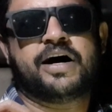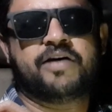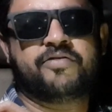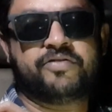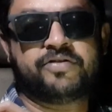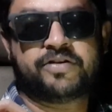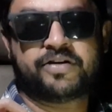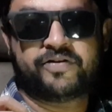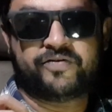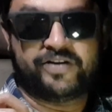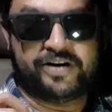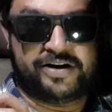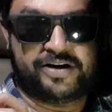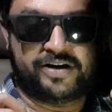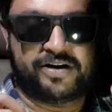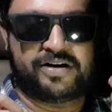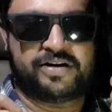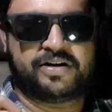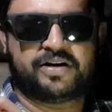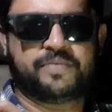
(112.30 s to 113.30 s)
அவர் தான்
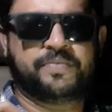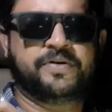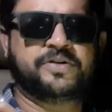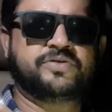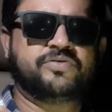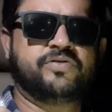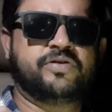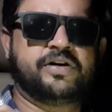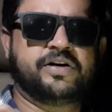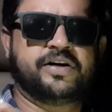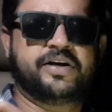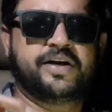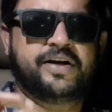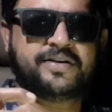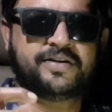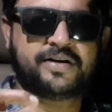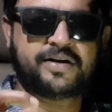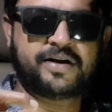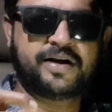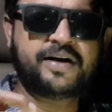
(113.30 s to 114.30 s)
வெற்றியாளர் அப்படின்னு சொல்கிறாங்க
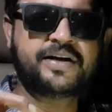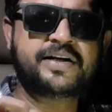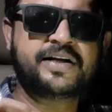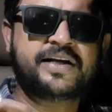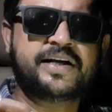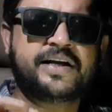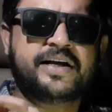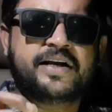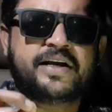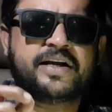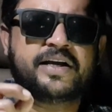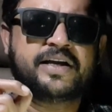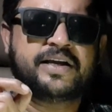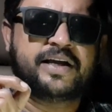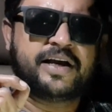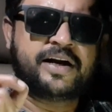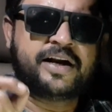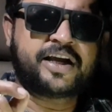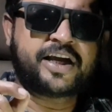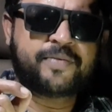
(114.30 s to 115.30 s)
எதுனா
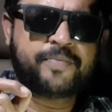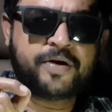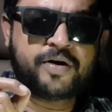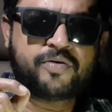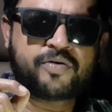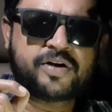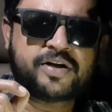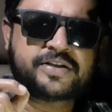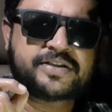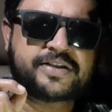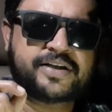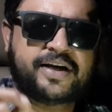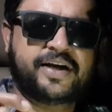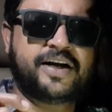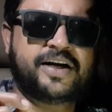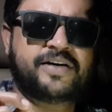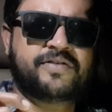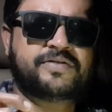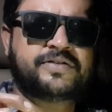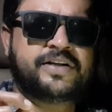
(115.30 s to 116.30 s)
என்றைக்குமே ஒரு
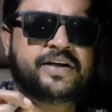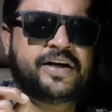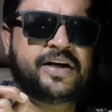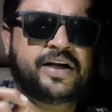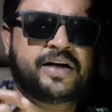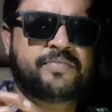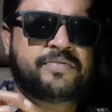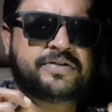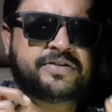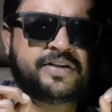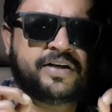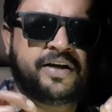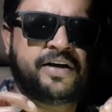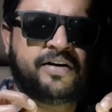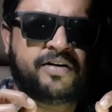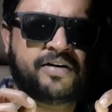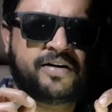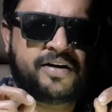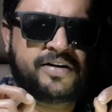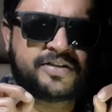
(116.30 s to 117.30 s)
செயலை வந்து என்றைக்கு நம்ம
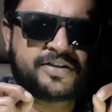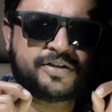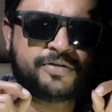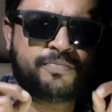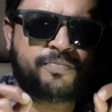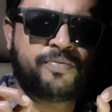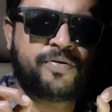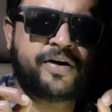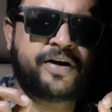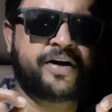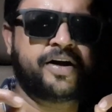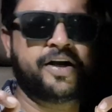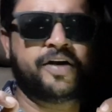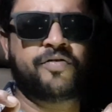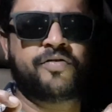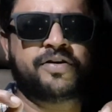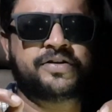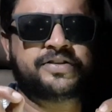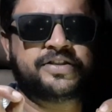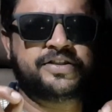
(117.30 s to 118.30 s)
செய்யணும்னா சிம்பிளாக
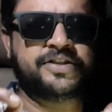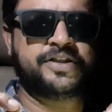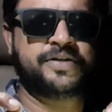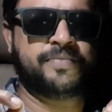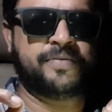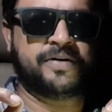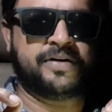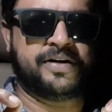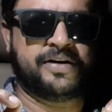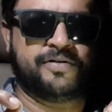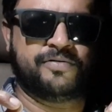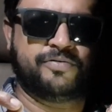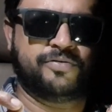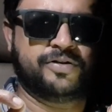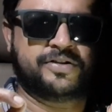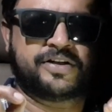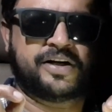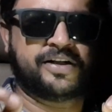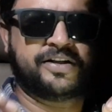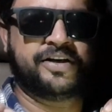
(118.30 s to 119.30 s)
என்றைக்கும்லாம் செஞ்சுட்டு போயிடலாம்
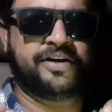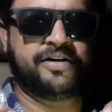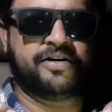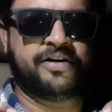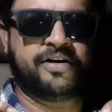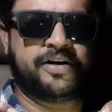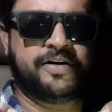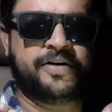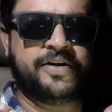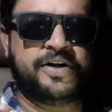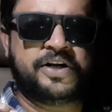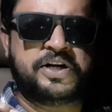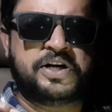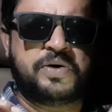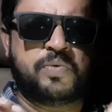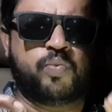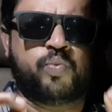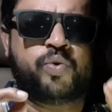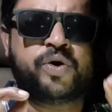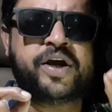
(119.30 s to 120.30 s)
ஒரு சாதிக்கணும்னா
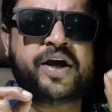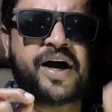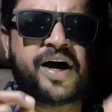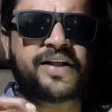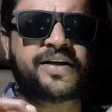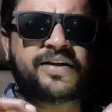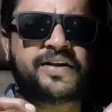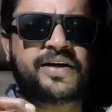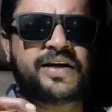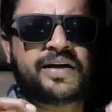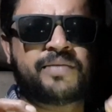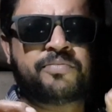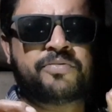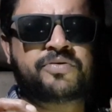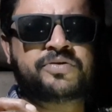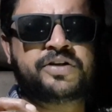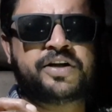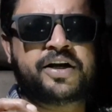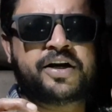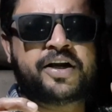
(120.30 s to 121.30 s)
முடியாததை நம்ம
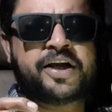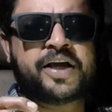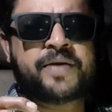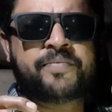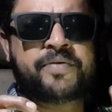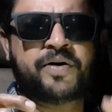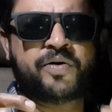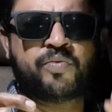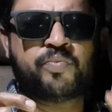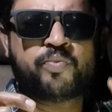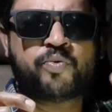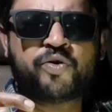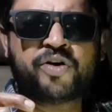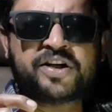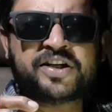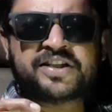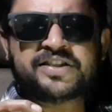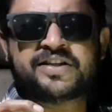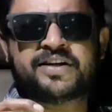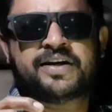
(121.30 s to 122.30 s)
வந்து என்றைக்குமே முயற்சி